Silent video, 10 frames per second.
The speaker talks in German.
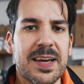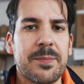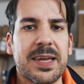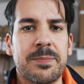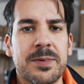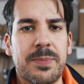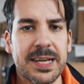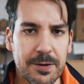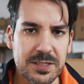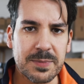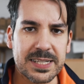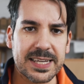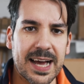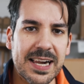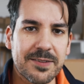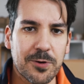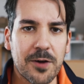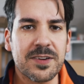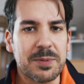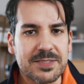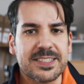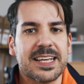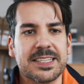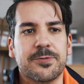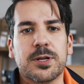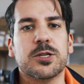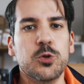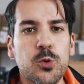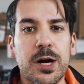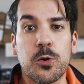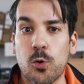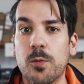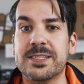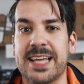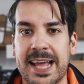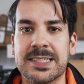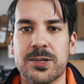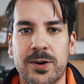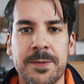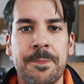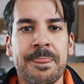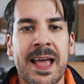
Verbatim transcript: Wir haben eben einen Blick auf das Material geworfen, aber es ist ja jetzt wirklich nur ein grobes Hands-on.